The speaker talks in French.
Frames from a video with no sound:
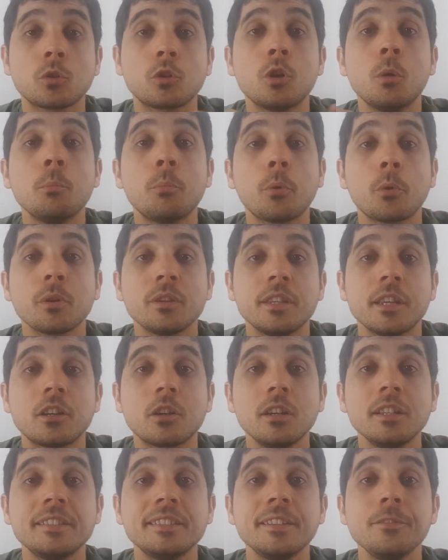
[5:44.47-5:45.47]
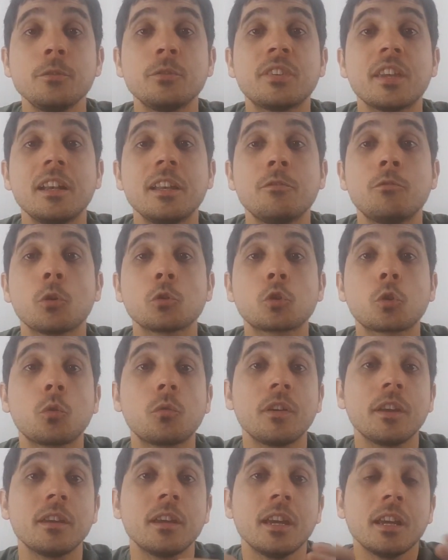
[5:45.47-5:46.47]
Comme pour une école, ici, vous allez vous
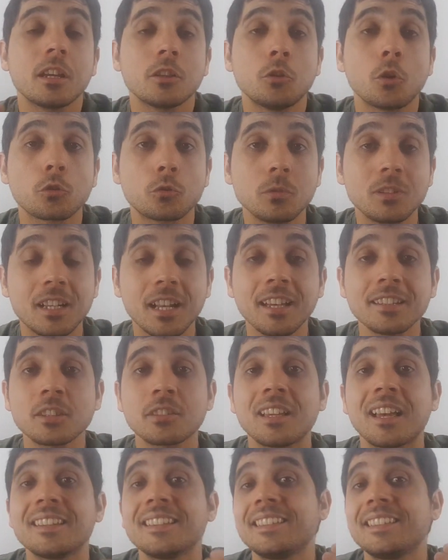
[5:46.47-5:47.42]
retrouver dans une classe,